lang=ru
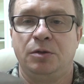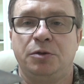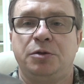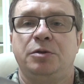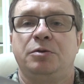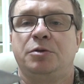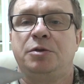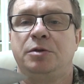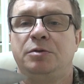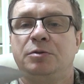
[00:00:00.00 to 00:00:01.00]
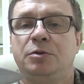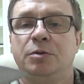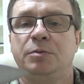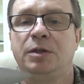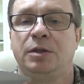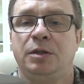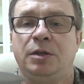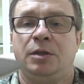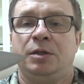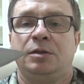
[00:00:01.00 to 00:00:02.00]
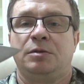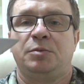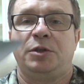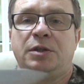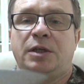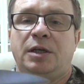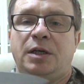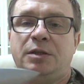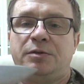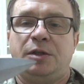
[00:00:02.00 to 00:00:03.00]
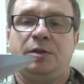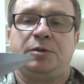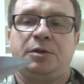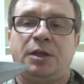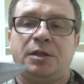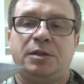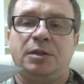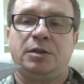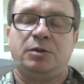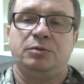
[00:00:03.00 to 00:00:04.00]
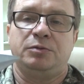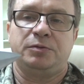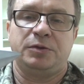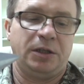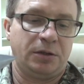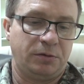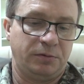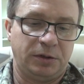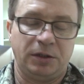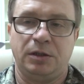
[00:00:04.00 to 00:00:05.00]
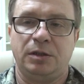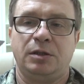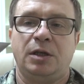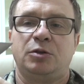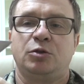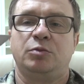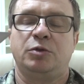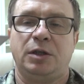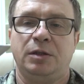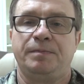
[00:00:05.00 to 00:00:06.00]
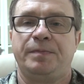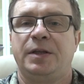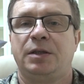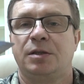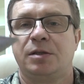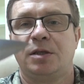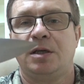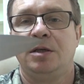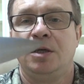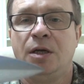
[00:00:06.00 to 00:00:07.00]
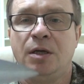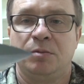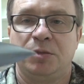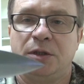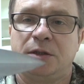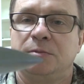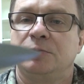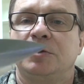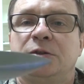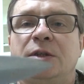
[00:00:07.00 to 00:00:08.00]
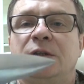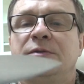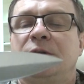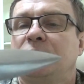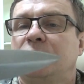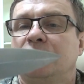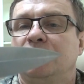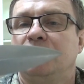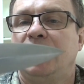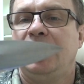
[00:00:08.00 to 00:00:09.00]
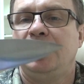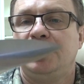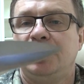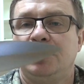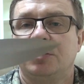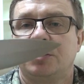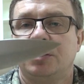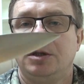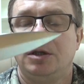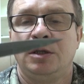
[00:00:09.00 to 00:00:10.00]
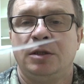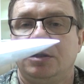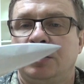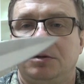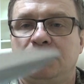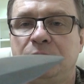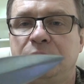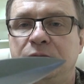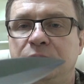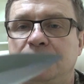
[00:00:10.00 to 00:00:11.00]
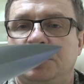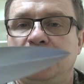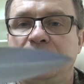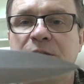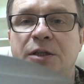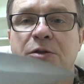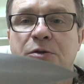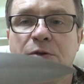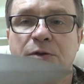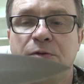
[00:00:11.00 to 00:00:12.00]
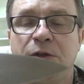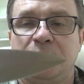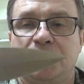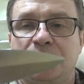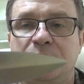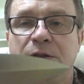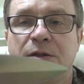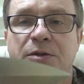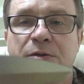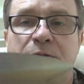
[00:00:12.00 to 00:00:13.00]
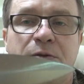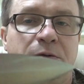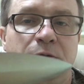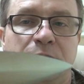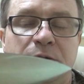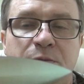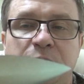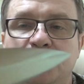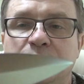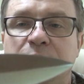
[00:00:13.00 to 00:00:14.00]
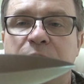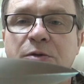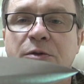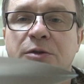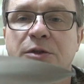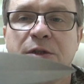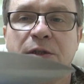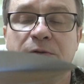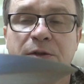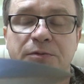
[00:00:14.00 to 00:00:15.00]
очень и очень неудобно. Предлагает в следующий раз делать ну, взрезку вот от от обуха до конца. Поэтому вот я и говорю, что маленький нож, ух, не значит, что его легче сделать, он должен почему-то стоить дешевле.